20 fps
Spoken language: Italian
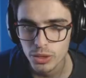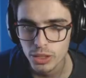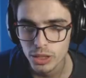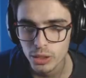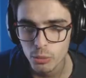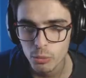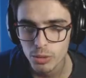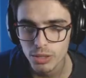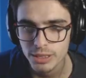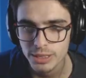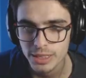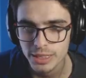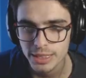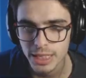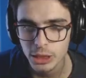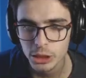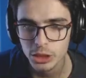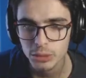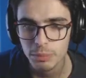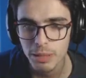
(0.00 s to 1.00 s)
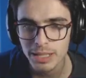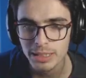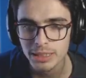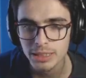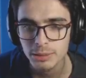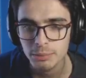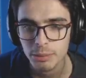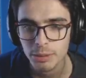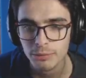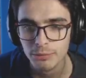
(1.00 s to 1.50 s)
quindi questi 16
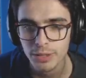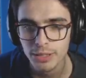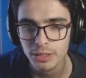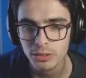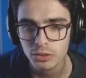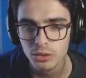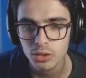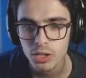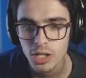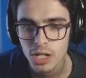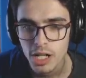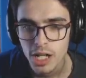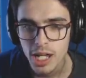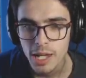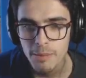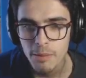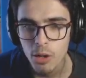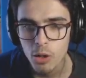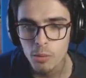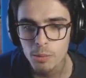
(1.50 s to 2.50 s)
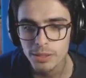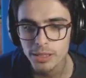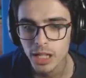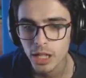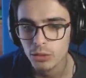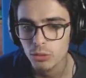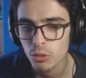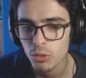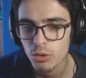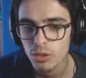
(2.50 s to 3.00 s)
pezzi, perfetto E abbiamo
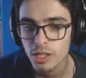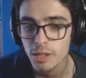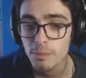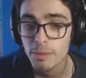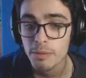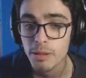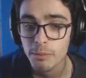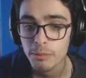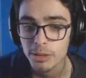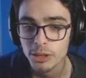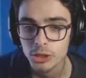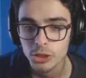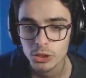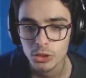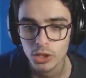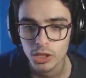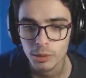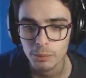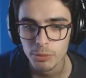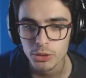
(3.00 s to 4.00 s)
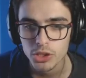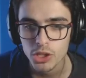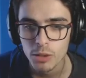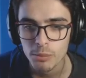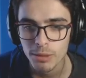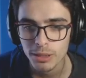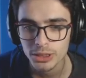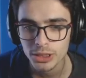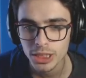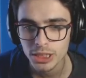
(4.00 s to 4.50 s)
completato le prime missioni Possiamo
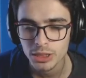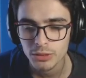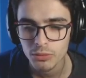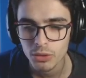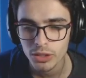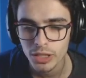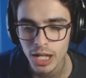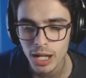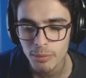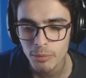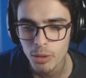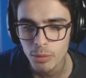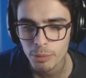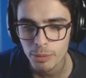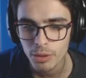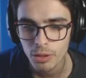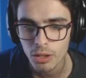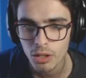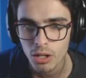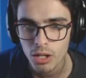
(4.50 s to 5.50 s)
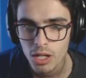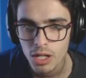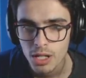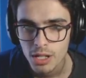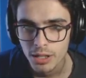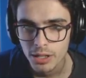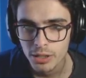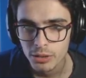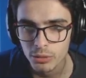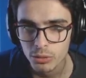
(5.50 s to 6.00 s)
mangiare se vogliamo, però
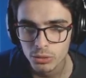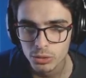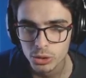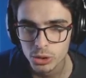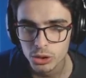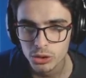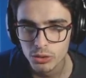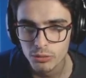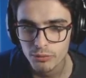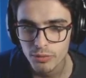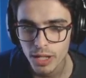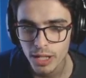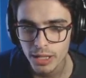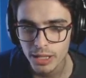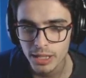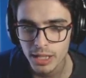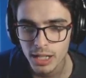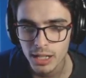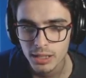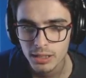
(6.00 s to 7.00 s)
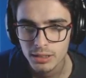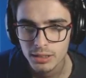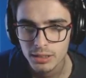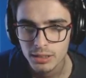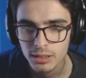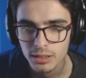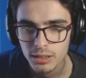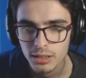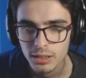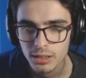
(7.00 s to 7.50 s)
credo non ci convenga
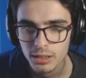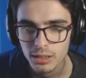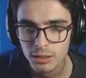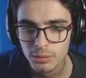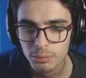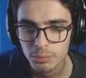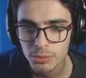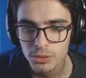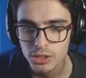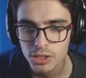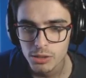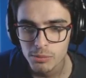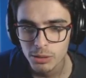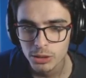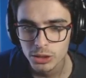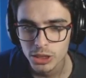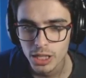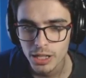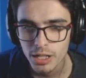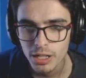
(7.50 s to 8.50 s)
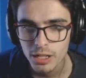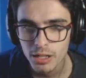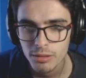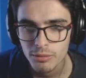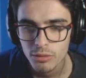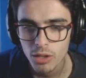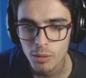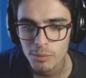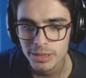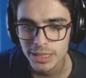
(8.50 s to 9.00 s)
Possiamo mangiare?
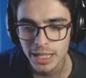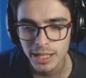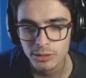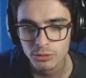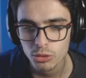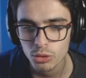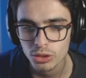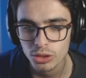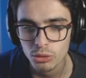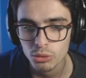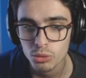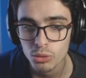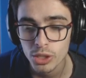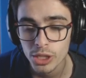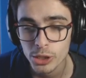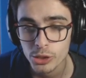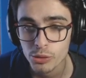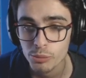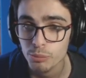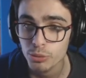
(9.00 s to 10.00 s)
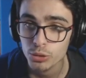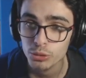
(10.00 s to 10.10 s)
No, mi sa che solo saturation